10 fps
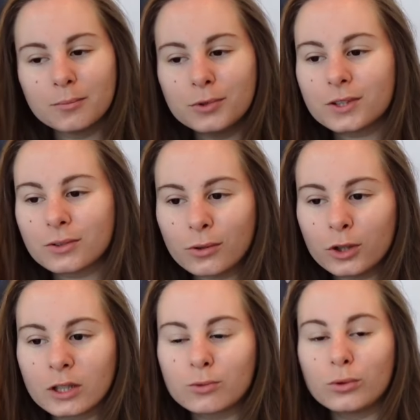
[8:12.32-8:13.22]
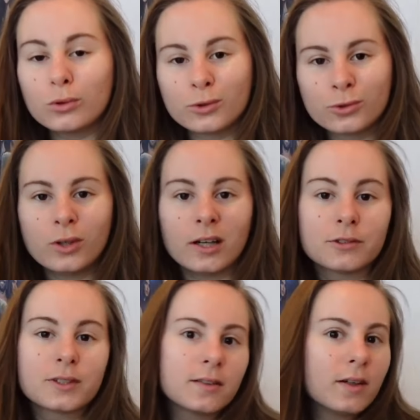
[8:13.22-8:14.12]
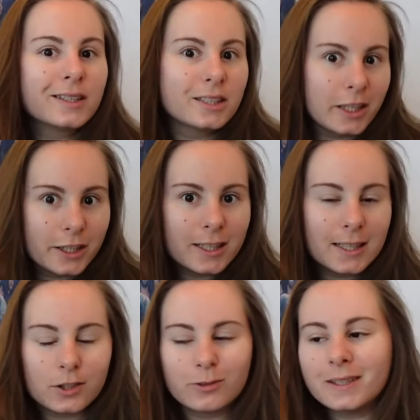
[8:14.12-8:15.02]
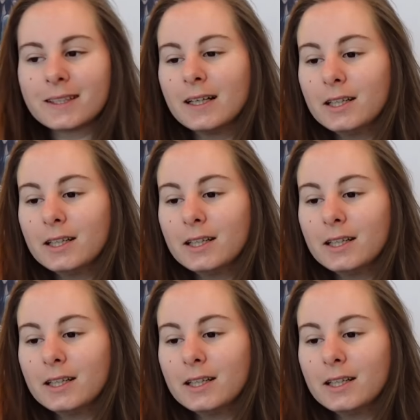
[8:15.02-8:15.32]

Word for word: puisque j'écoute l'audio avant de savoir si j'achète la suite.